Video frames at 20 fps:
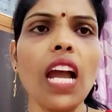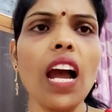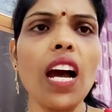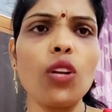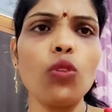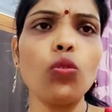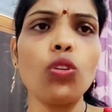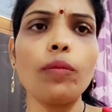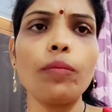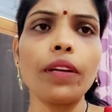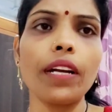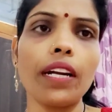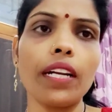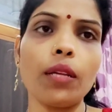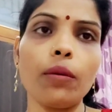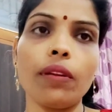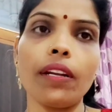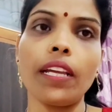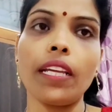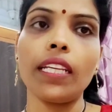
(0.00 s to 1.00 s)
आलू के
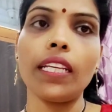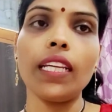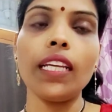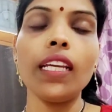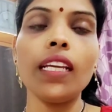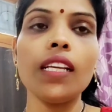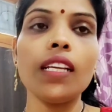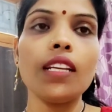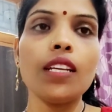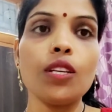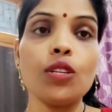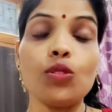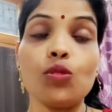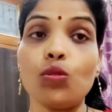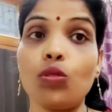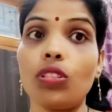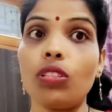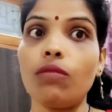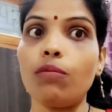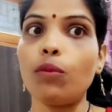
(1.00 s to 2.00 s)
पराठे बनाएंगे
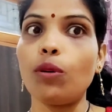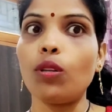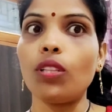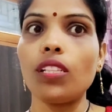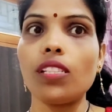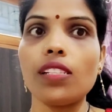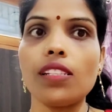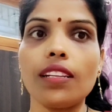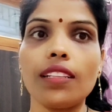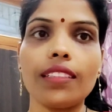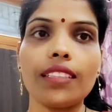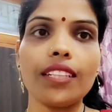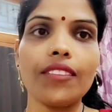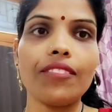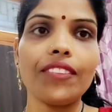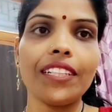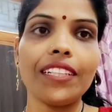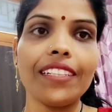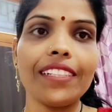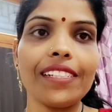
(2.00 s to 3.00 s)
जो कि बहुत अच्छे लगते हैं
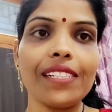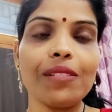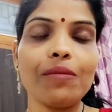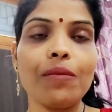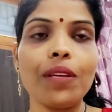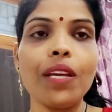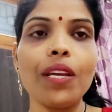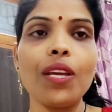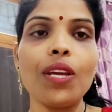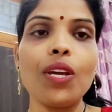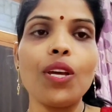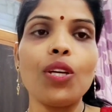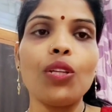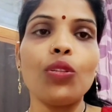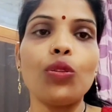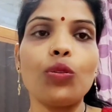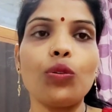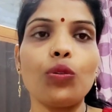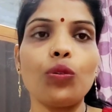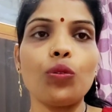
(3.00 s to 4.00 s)
विंटर्स में
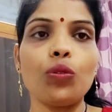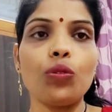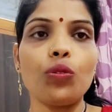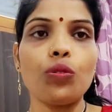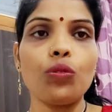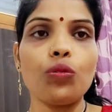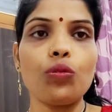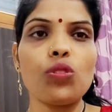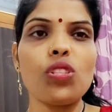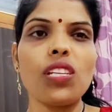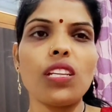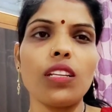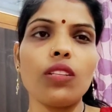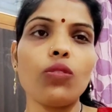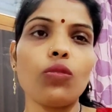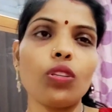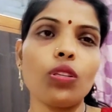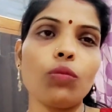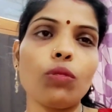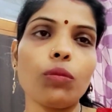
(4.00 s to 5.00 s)
तो उसके लिए
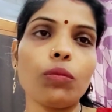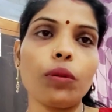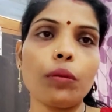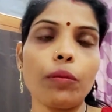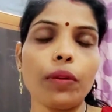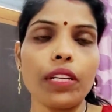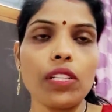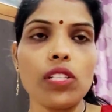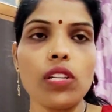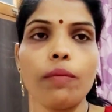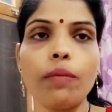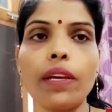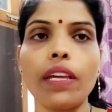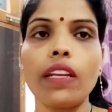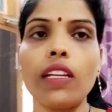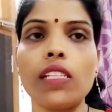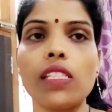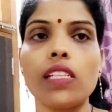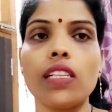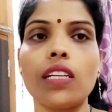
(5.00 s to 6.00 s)
थोड़ी बहुत प्रिपरेशन
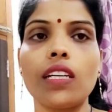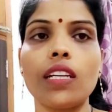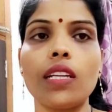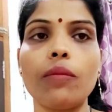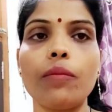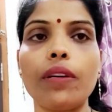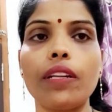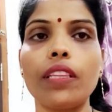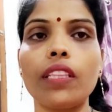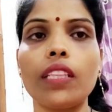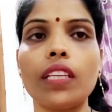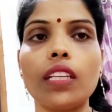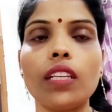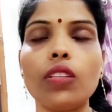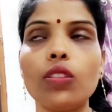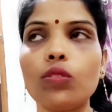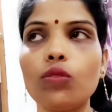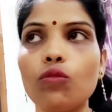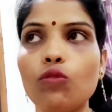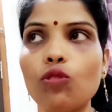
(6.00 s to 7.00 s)
पहले से करनी पड़ती है ना
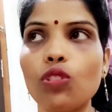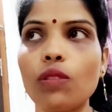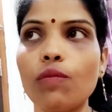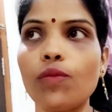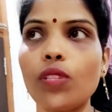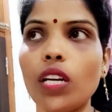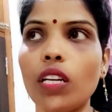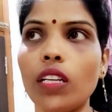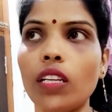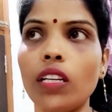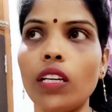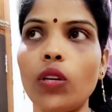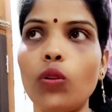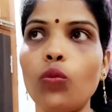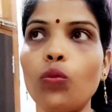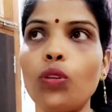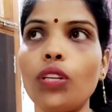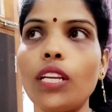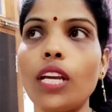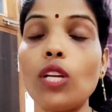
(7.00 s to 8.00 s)
तो वो सब जाके
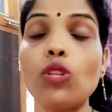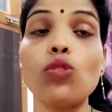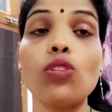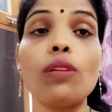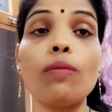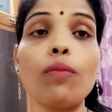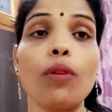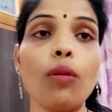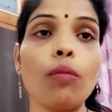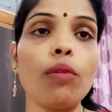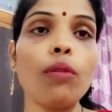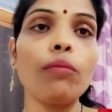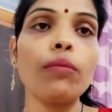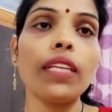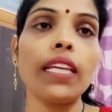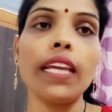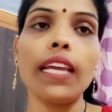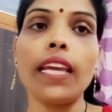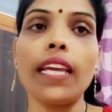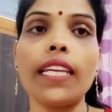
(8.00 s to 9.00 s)
करूँगी एक्चुअली प्रॉब्लम
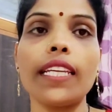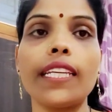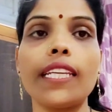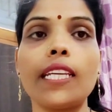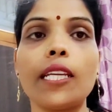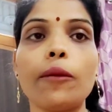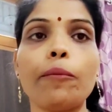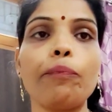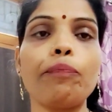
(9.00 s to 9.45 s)
ये है कि